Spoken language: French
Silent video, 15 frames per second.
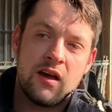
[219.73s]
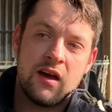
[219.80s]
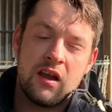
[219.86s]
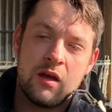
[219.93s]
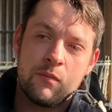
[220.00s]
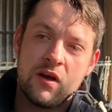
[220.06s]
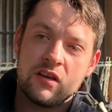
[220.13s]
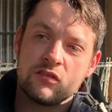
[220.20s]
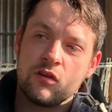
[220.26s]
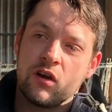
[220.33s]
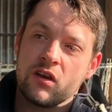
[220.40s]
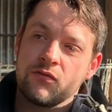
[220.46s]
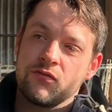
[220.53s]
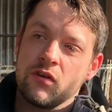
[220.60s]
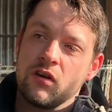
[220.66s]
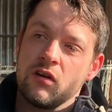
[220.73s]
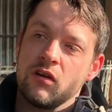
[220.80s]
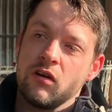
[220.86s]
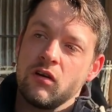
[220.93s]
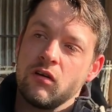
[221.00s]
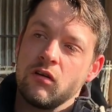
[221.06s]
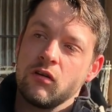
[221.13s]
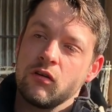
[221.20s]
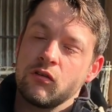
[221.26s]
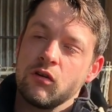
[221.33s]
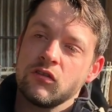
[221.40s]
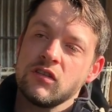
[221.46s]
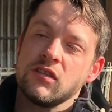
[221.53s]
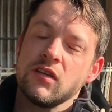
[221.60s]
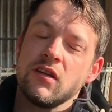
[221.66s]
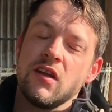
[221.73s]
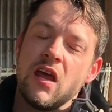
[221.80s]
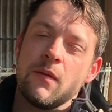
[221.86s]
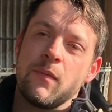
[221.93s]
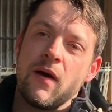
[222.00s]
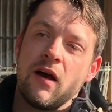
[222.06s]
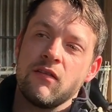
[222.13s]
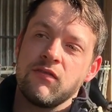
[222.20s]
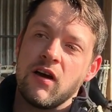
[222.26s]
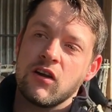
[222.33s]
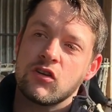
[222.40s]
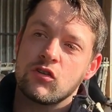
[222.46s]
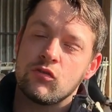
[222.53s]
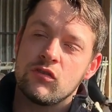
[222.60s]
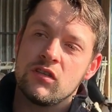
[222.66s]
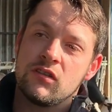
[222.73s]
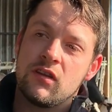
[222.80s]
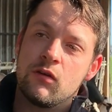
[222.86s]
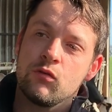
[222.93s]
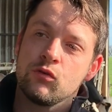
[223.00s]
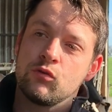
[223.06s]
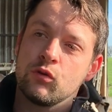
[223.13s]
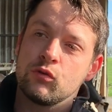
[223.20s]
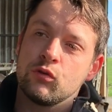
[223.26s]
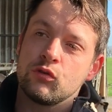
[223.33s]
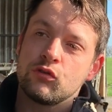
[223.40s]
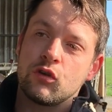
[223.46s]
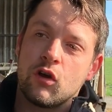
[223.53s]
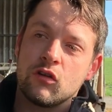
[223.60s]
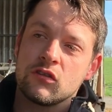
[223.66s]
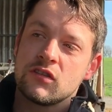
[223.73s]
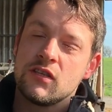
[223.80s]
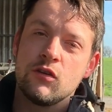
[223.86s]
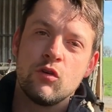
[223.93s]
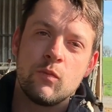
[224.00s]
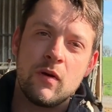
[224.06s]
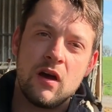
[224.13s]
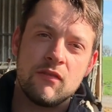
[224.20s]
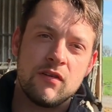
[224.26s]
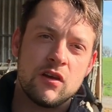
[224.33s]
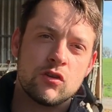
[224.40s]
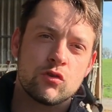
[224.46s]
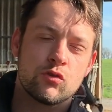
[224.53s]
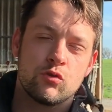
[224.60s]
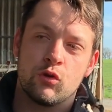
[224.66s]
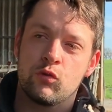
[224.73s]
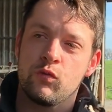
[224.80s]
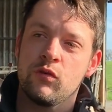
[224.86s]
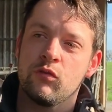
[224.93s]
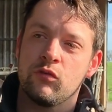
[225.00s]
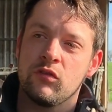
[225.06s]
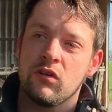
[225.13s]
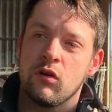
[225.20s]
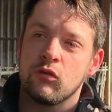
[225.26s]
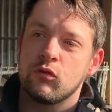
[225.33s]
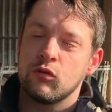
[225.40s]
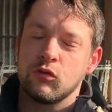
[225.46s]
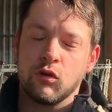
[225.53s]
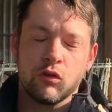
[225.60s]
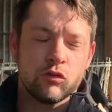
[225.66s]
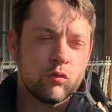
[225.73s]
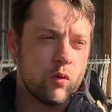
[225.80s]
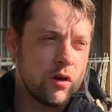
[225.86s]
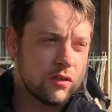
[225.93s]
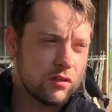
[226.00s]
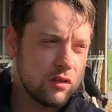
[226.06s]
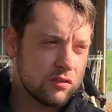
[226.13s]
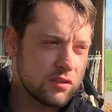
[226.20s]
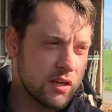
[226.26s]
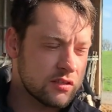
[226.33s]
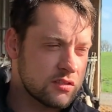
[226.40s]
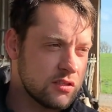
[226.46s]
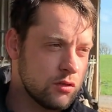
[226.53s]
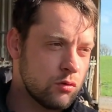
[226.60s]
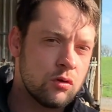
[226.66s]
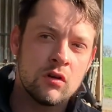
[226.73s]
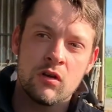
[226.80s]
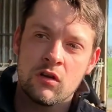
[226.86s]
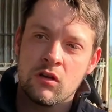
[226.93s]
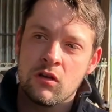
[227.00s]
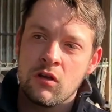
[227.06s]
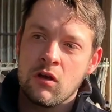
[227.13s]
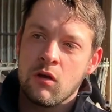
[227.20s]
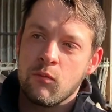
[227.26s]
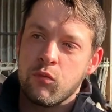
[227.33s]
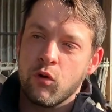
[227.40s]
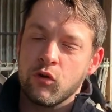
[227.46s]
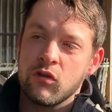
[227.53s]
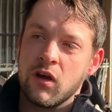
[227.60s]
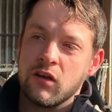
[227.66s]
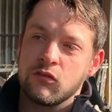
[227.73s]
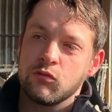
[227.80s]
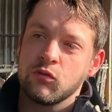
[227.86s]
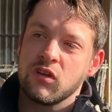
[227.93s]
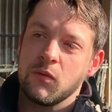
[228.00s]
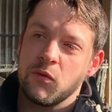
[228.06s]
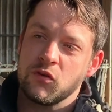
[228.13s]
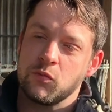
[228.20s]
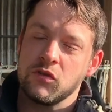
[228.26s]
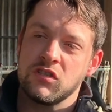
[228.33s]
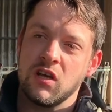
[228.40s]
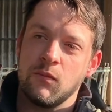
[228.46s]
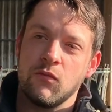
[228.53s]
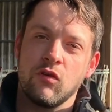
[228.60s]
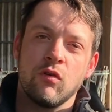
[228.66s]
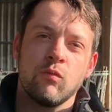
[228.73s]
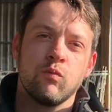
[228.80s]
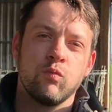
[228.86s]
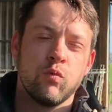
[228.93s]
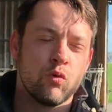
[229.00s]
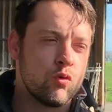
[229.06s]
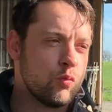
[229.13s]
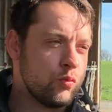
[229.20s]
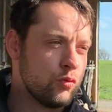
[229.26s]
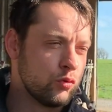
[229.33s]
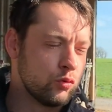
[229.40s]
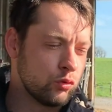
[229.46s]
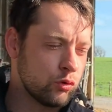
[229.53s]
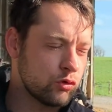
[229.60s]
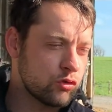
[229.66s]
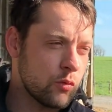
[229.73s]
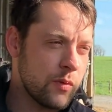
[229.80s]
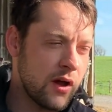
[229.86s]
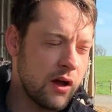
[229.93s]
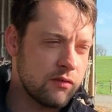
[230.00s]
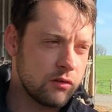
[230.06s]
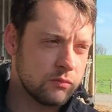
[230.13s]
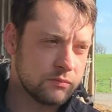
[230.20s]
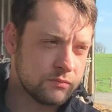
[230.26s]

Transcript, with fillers: À la base, en référent quantité de lait par vache, on était autour de 30 kg par vache. Aujourd'hui, on est entre 33 et 34 kg pour une ration qui n'est pas spécialement beaucoup plus coûteuse qu'auparavant.